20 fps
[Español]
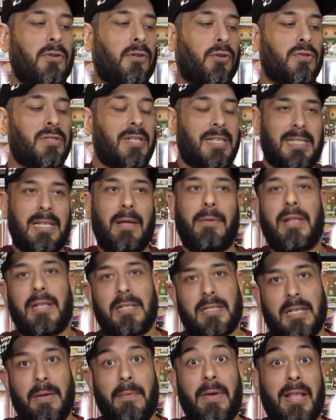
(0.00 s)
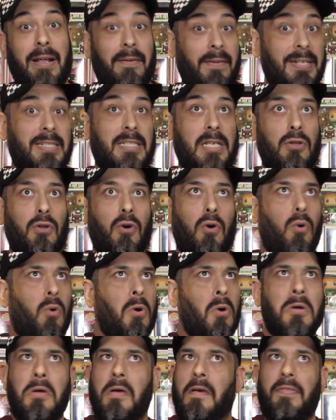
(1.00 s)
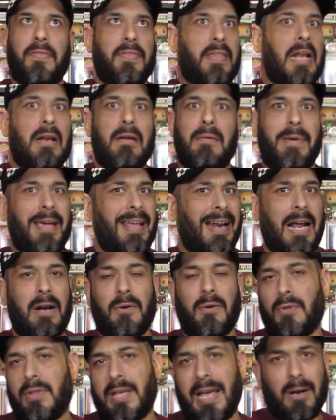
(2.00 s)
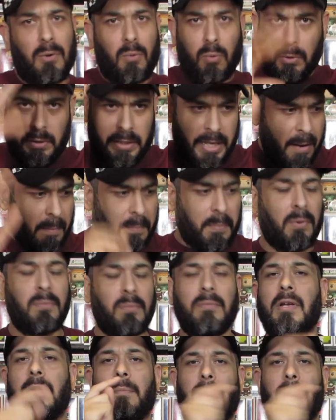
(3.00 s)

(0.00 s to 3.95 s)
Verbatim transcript: Entonces esta vez debe de haber sido del verano de algún tiempo.